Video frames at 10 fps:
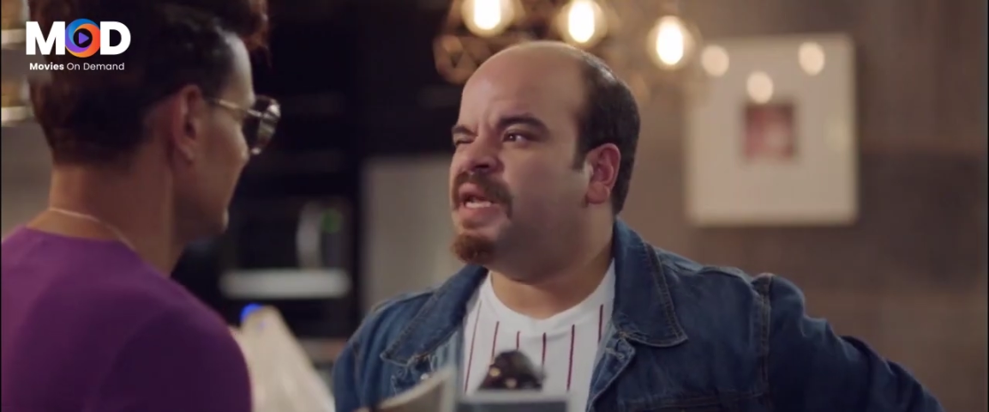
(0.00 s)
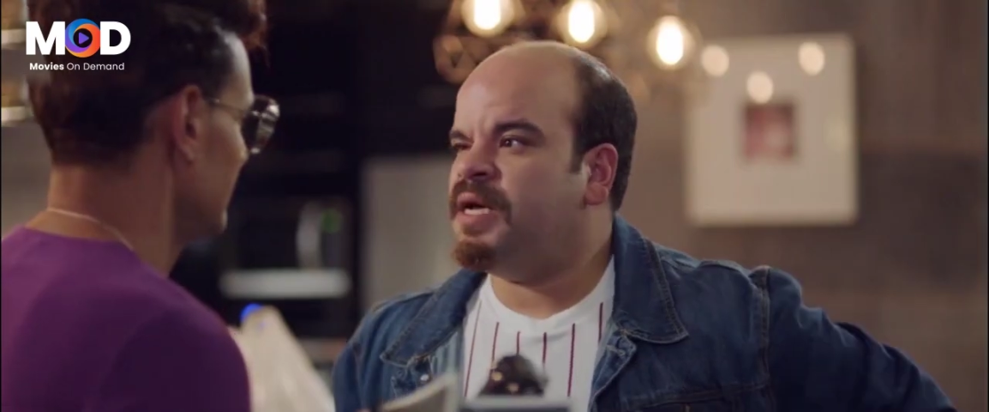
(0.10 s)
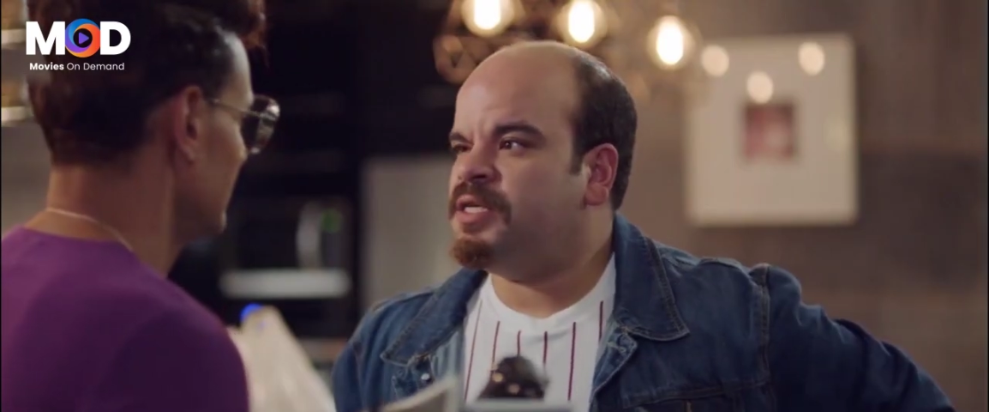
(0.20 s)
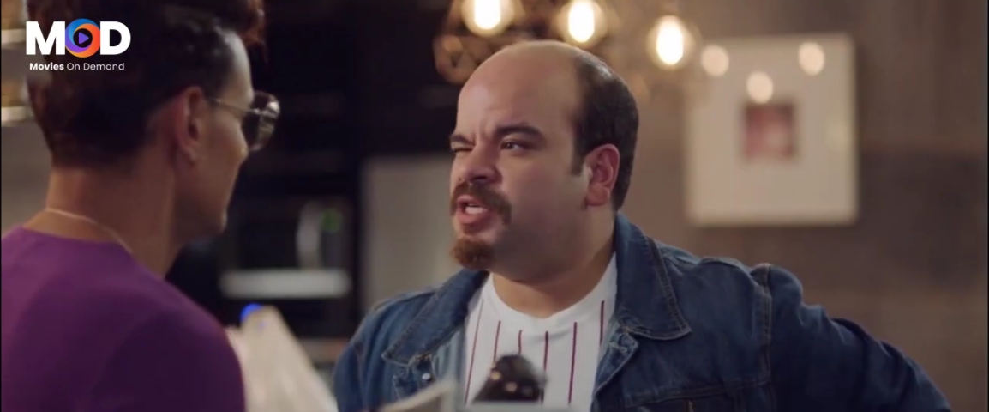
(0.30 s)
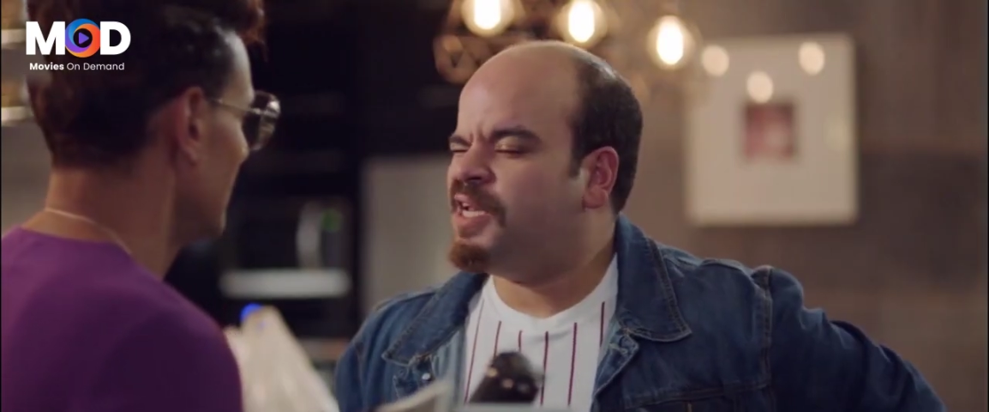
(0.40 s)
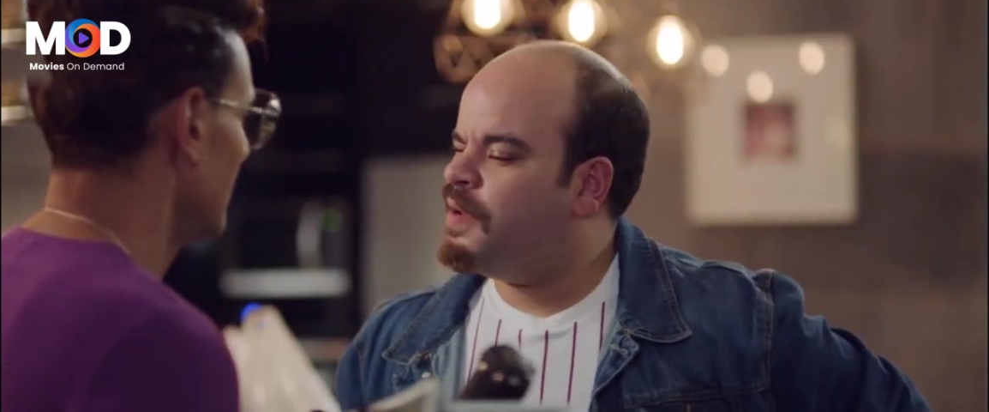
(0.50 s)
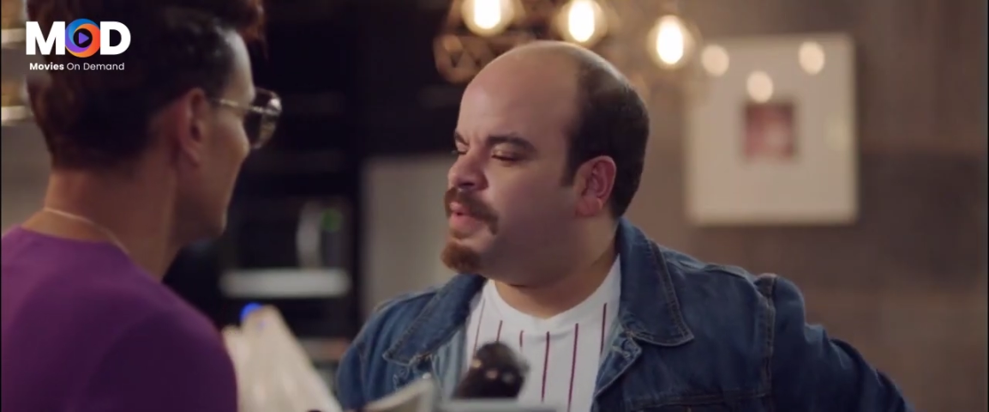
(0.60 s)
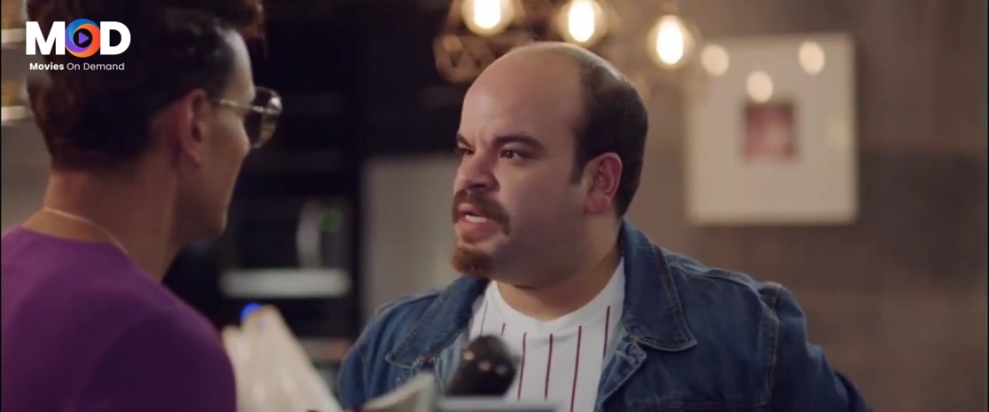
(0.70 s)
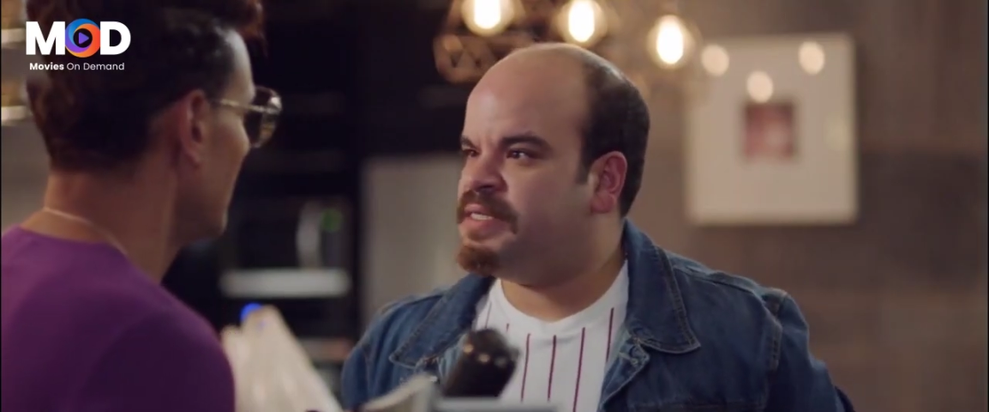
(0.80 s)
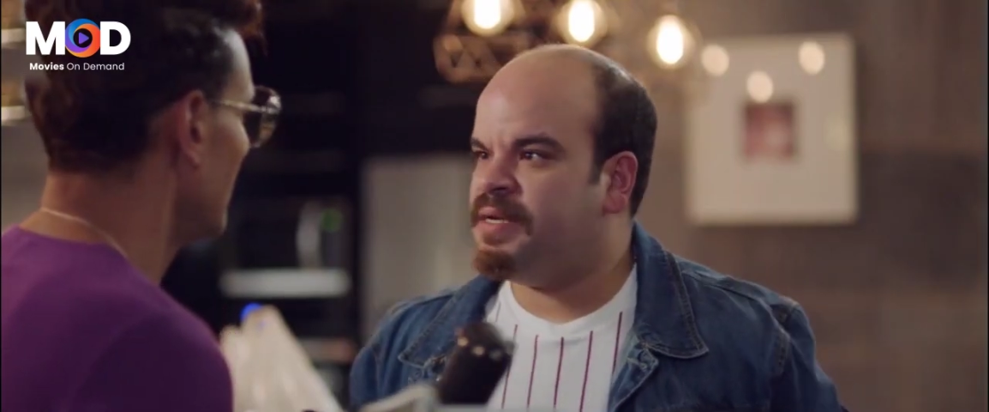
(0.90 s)
ما تقلقش انا
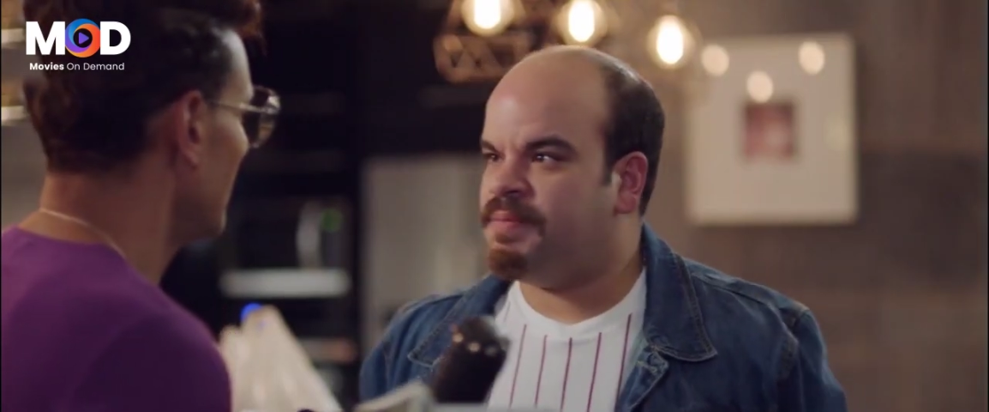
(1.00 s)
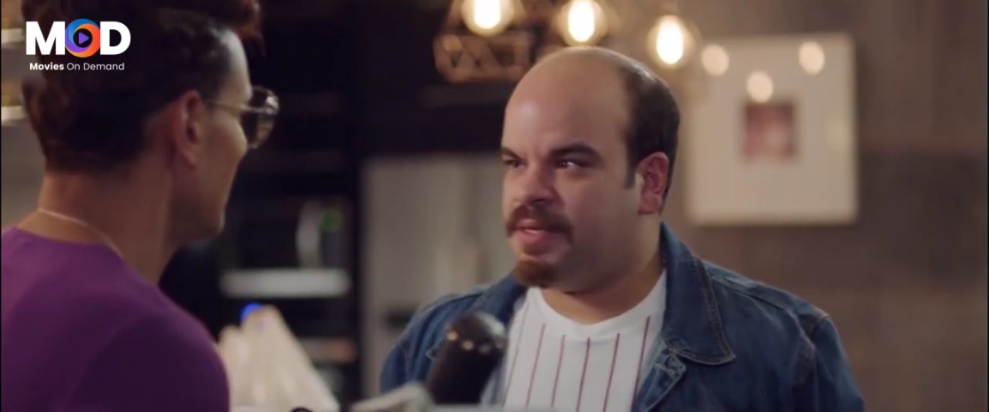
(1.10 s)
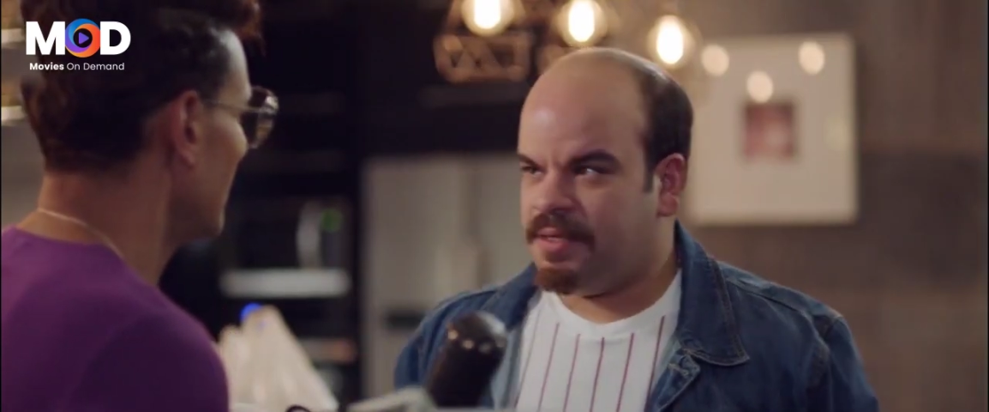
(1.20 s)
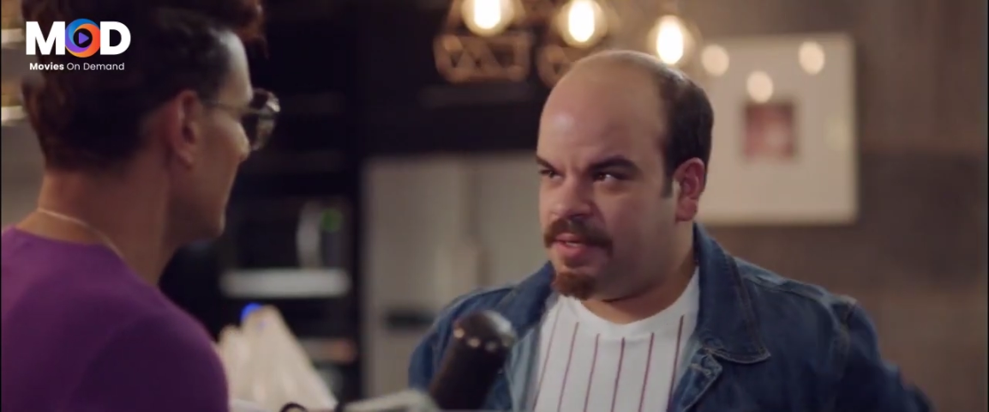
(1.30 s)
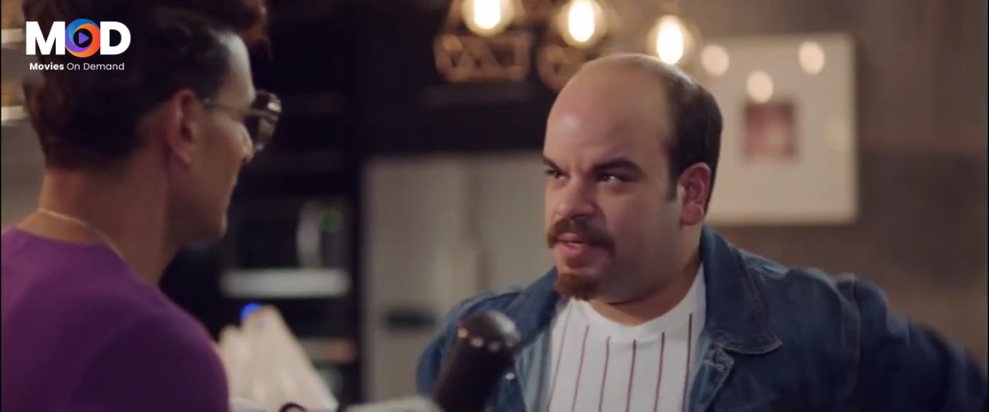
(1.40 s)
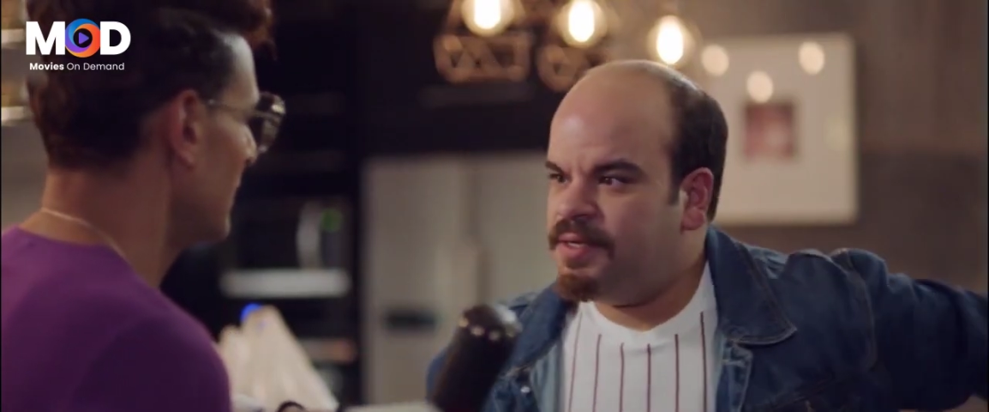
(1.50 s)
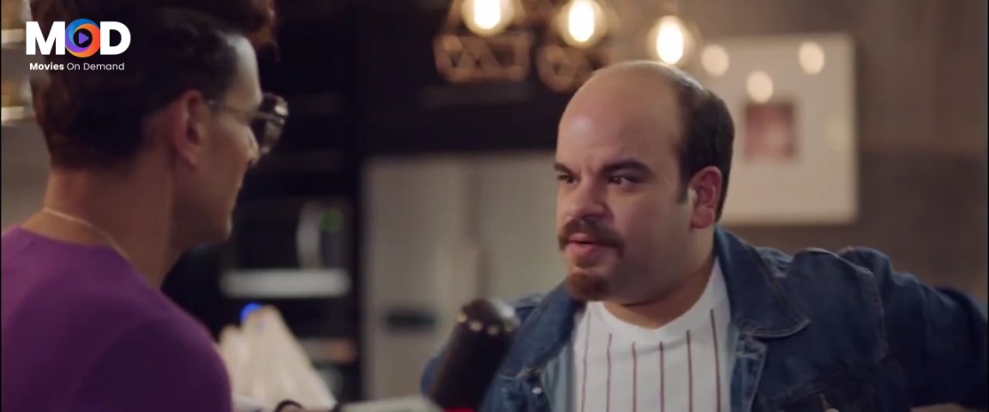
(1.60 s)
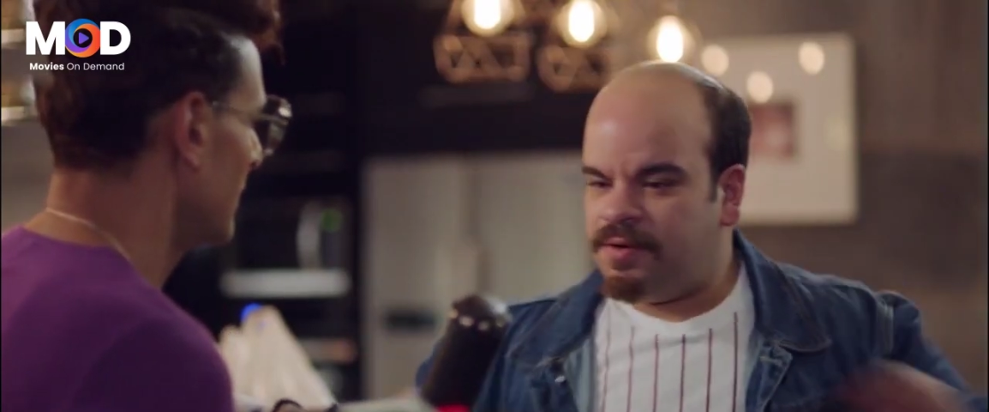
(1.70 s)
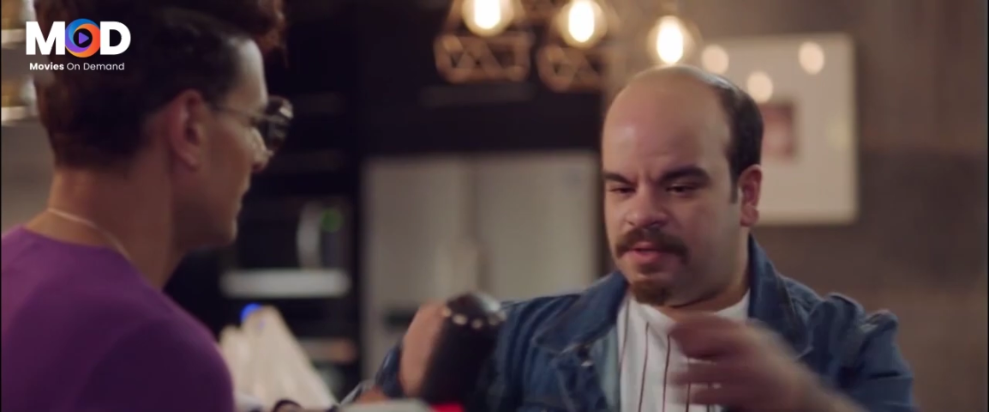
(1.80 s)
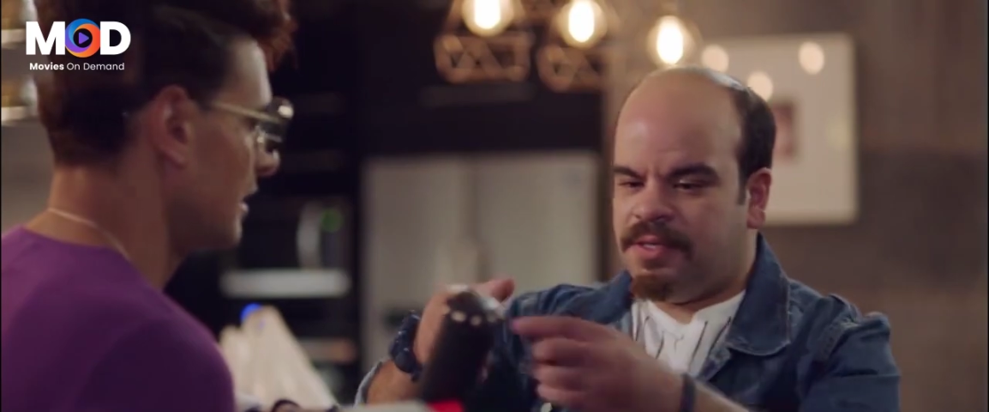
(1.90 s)
عامل حسابي
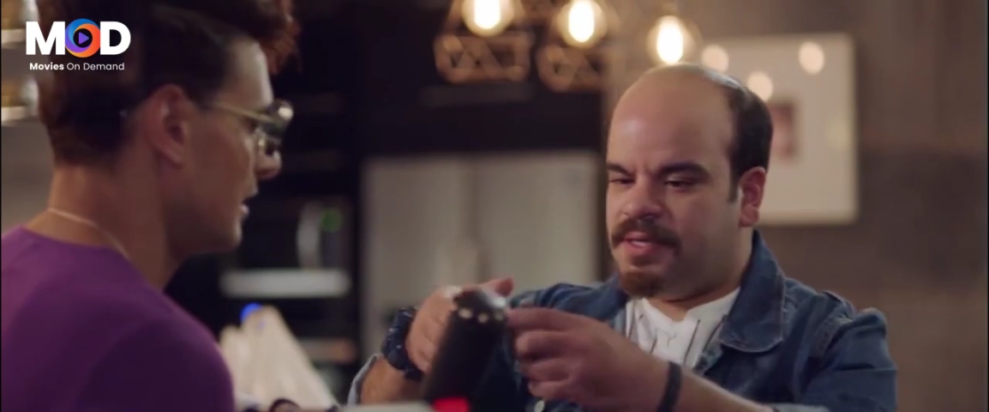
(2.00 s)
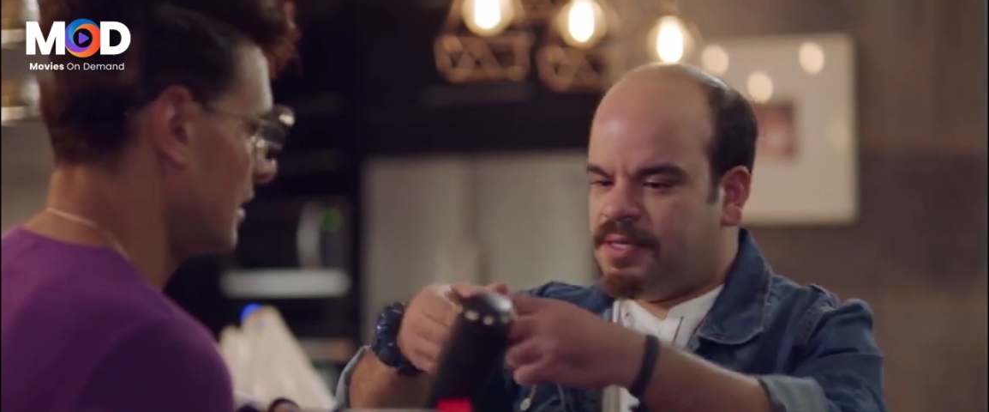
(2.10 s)
خد